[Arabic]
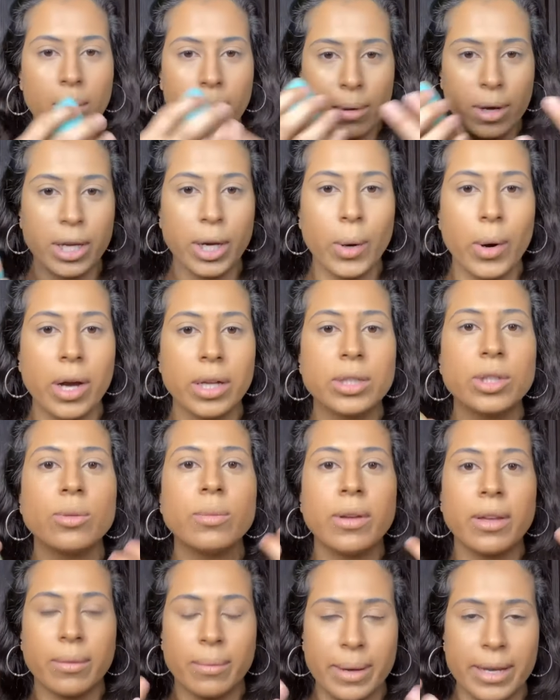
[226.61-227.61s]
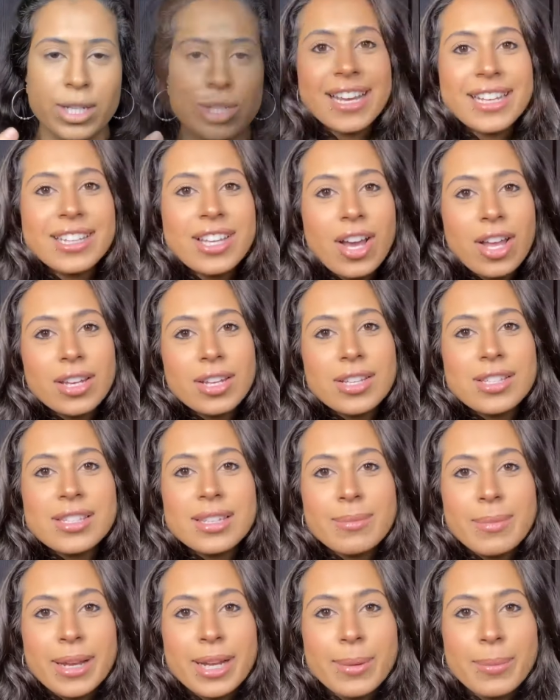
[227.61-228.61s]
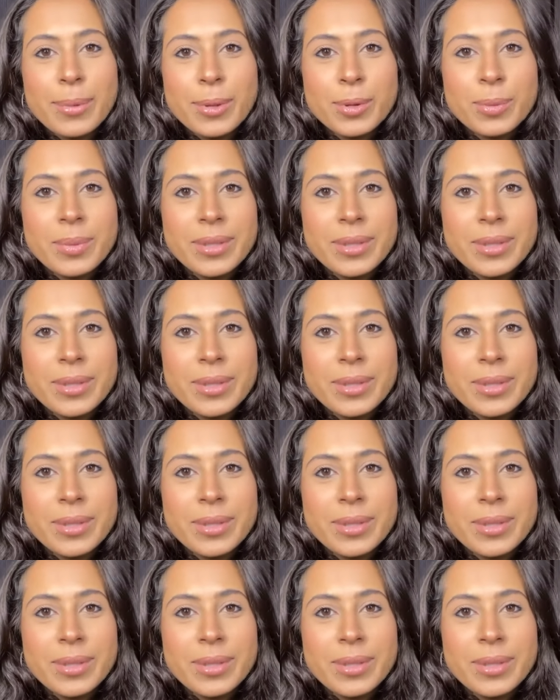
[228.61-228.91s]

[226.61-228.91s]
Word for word: ميه واحده وما يبقاش كده خلصت الميك اب لوك